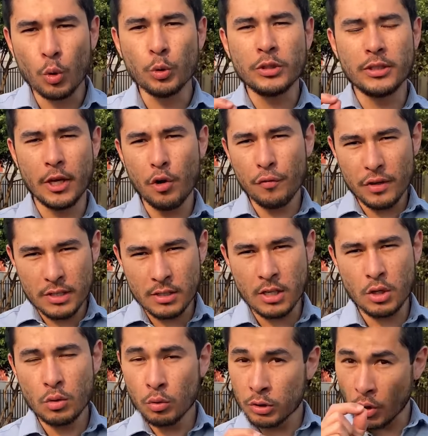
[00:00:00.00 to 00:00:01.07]
o teu
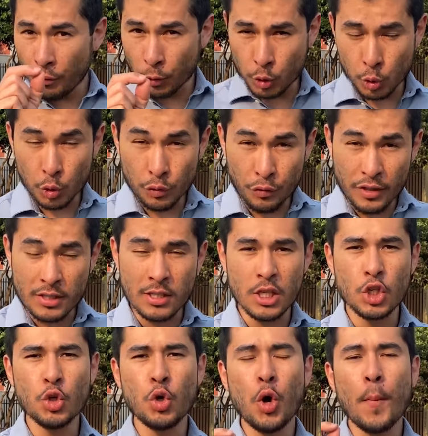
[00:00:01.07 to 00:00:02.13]
vizinho, teu futuro vizinho